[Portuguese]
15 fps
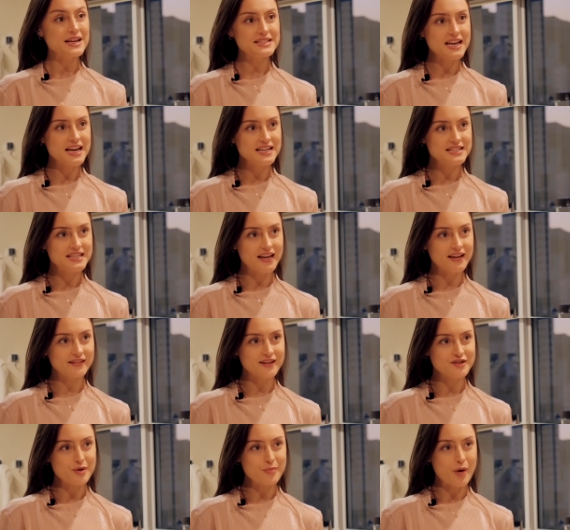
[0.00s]
Para essa
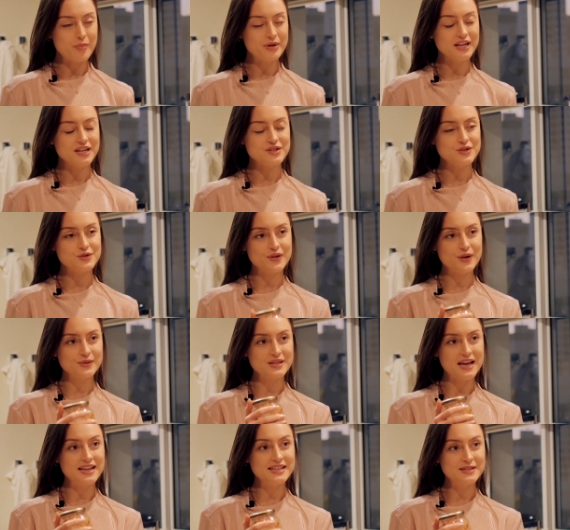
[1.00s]
receita de abobrinha, a gente vai
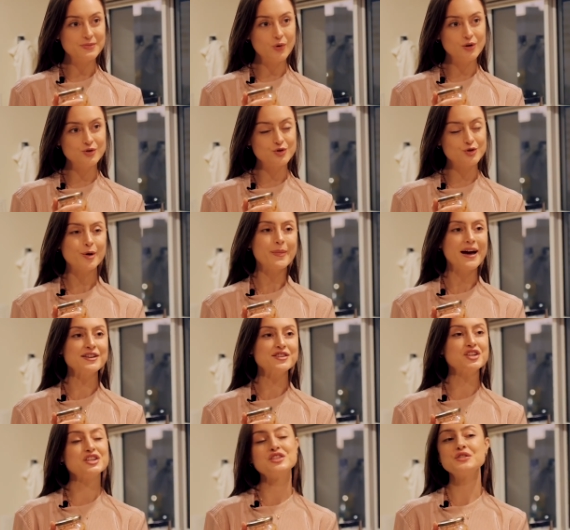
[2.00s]
usar esse molho de
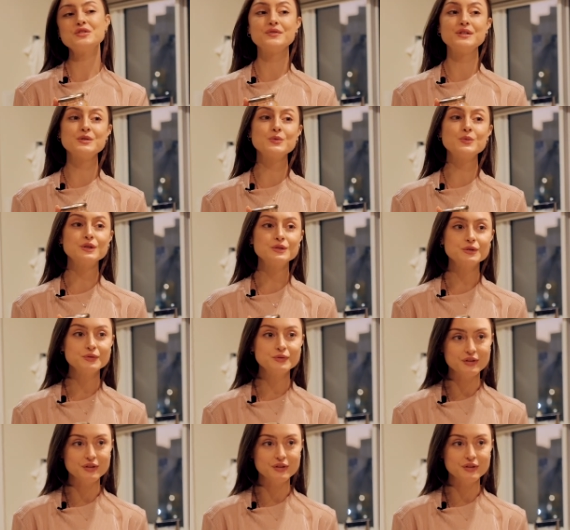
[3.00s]
tomate que a gente fez no outro